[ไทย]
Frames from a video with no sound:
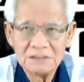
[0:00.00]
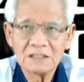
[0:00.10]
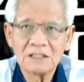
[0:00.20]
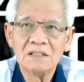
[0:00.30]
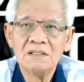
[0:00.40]
อย่าง
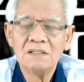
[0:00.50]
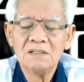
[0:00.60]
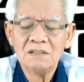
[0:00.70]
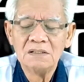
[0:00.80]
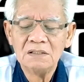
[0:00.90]
เงี้ย
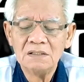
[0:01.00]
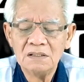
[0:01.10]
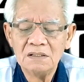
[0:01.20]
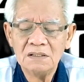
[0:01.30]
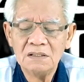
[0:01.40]

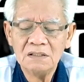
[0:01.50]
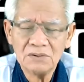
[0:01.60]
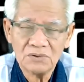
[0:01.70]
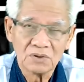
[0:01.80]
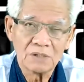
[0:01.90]

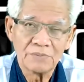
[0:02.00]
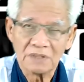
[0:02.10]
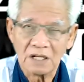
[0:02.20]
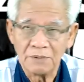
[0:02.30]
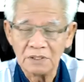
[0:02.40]
ตัวถ่า
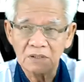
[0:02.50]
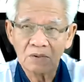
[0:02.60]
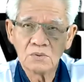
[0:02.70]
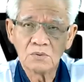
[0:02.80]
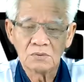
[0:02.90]
ไต่ไปถึง
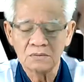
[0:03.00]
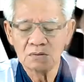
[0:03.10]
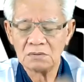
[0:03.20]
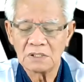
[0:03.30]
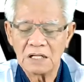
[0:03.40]
นู่น
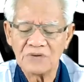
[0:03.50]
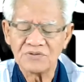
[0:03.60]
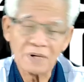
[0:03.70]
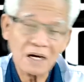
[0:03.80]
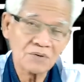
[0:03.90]
เก้าสิ
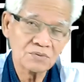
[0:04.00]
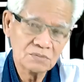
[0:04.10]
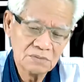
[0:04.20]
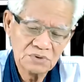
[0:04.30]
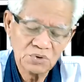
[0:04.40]
บเก้า
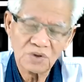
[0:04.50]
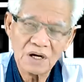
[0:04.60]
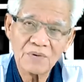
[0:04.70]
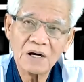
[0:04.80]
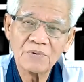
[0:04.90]
จุด
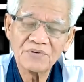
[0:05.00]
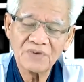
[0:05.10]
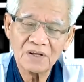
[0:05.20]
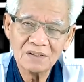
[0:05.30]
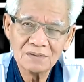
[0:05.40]
เก้าเก้าเปอร์
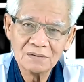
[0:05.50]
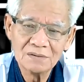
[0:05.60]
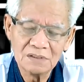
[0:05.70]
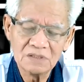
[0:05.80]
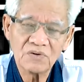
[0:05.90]
เซ็นต์
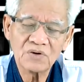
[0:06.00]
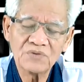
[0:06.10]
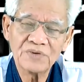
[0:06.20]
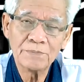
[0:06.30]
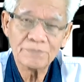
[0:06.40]
หรือว่าร้อย
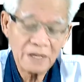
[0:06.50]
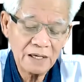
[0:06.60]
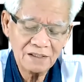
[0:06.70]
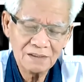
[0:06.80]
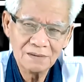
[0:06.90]
เปอร์เซ็นต์
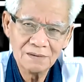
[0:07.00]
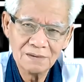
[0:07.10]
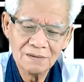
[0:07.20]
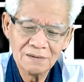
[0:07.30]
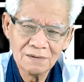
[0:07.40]
เป๊ะ
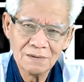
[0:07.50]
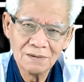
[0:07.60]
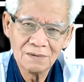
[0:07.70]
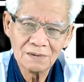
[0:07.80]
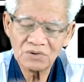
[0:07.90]

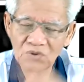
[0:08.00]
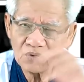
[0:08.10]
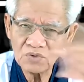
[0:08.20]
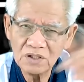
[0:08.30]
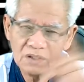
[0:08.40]
ถ้าตร
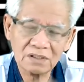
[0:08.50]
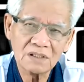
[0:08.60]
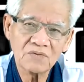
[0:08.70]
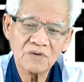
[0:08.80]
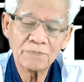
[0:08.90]
งนี้จะ
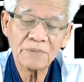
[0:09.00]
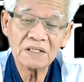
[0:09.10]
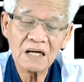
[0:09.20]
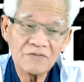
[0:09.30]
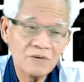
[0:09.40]
เรียกว่าปัญ
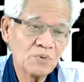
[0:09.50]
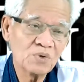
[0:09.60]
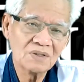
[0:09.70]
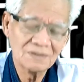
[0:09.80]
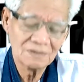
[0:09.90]
ญาวิมุต
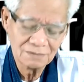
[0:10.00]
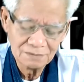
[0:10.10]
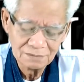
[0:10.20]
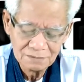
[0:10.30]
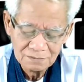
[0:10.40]
ต์
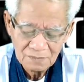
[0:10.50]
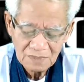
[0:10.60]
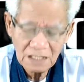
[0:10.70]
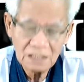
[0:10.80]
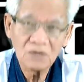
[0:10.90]

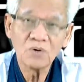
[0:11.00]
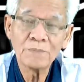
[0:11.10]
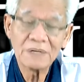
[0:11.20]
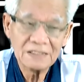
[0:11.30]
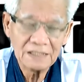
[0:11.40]
ได้เรื่องของ
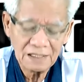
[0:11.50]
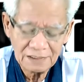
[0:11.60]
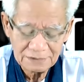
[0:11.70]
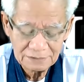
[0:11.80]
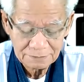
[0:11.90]
ปัญญา
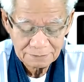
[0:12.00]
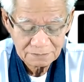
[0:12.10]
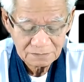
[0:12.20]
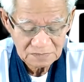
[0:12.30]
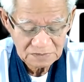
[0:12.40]

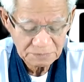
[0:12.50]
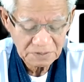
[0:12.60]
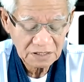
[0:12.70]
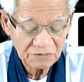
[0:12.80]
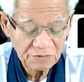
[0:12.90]
ปั
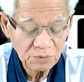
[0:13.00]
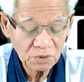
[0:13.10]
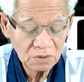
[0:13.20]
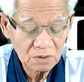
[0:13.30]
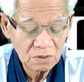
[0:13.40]
ญญาวิมุ
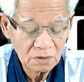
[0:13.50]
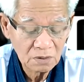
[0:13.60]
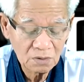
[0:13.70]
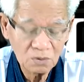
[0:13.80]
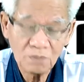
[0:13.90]
ตต์
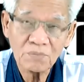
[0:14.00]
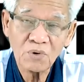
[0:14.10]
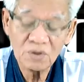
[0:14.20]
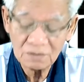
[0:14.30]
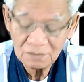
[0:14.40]
หลุด
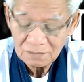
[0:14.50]
พ้น